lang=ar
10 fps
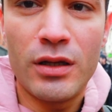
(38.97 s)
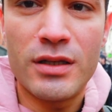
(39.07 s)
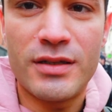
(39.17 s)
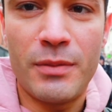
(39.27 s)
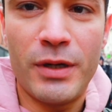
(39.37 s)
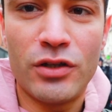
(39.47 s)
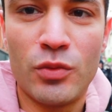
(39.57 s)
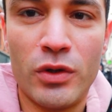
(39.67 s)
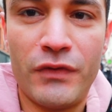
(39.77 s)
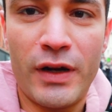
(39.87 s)
ازاي
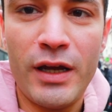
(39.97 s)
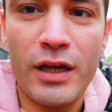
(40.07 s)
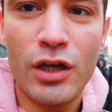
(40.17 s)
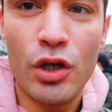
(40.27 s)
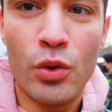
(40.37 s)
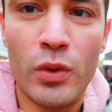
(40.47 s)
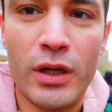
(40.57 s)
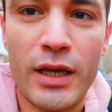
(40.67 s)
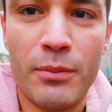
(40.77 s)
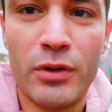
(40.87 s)
بيعدموا الفراخ
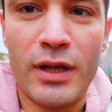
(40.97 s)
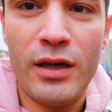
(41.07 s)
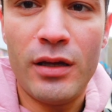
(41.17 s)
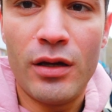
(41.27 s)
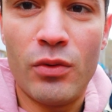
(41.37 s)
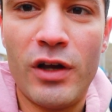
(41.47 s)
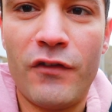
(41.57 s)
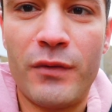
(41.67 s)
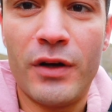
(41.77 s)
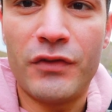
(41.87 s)
واللي جنبي ده
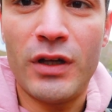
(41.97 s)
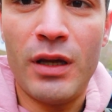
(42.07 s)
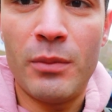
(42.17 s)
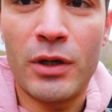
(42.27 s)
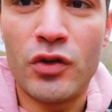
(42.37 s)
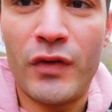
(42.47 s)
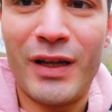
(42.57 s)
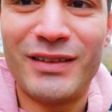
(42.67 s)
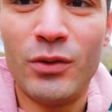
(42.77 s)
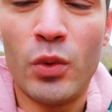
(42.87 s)
واقف بيافطه
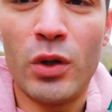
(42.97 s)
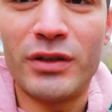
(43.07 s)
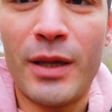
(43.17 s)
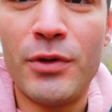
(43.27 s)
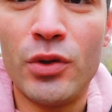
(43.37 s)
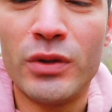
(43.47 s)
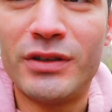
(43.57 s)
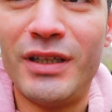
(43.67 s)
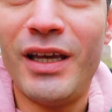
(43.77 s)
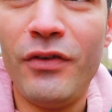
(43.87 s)
مكتوب دبليو
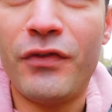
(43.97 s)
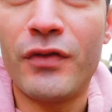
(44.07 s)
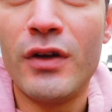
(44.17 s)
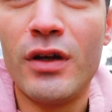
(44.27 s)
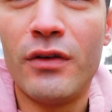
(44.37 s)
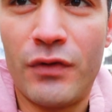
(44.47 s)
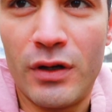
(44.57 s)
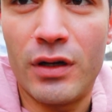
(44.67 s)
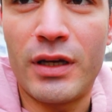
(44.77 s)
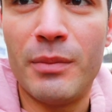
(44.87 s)
تي اف
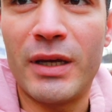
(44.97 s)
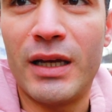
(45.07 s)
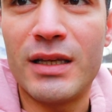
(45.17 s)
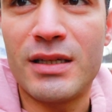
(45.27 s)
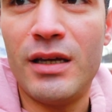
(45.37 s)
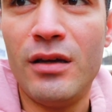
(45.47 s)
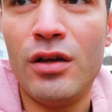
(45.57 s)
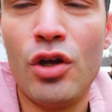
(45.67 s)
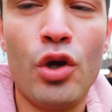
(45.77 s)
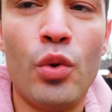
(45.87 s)
في كلمه انجليزيه
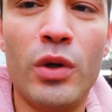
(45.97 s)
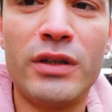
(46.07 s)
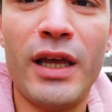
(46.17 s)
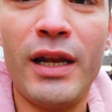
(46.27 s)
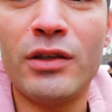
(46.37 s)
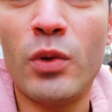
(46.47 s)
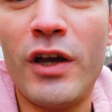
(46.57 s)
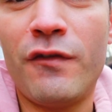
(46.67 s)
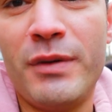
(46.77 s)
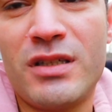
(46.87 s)
والتالت
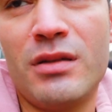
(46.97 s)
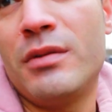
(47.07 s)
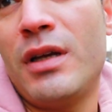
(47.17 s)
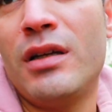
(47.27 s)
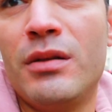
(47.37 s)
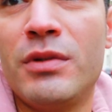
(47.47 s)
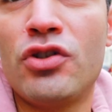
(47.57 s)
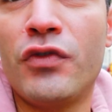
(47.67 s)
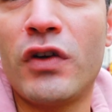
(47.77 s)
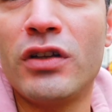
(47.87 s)
واقف بس يعني
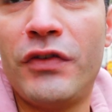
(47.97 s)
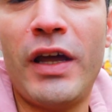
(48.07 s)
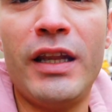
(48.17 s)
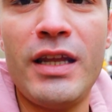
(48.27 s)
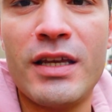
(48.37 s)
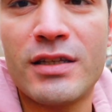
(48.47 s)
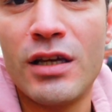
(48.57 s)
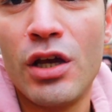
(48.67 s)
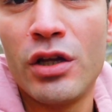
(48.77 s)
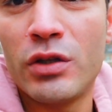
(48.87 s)
بيشوف رد فعل الناس
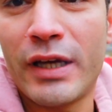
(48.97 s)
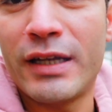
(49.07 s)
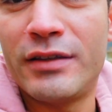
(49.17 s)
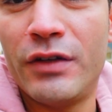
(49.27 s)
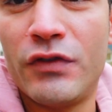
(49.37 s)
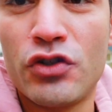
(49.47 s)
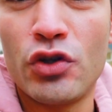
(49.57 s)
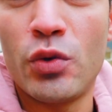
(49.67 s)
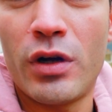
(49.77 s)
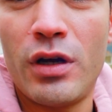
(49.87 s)
غير
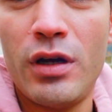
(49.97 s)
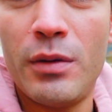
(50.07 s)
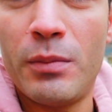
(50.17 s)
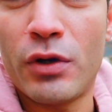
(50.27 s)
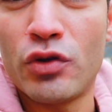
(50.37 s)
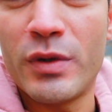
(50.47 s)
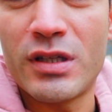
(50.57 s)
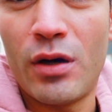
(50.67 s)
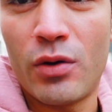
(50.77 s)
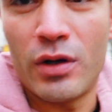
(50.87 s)
التلفزيون ورايا برضه
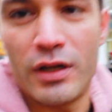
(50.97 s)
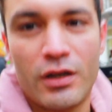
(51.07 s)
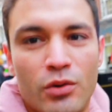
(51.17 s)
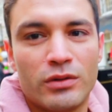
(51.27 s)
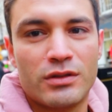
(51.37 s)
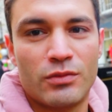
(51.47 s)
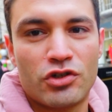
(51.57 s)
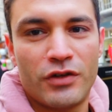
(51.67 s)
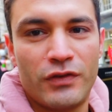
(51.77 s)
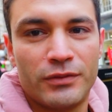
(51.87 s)
بيصور هناك اهو زي ما
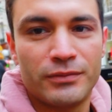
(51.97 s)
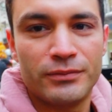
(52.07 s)
شايفين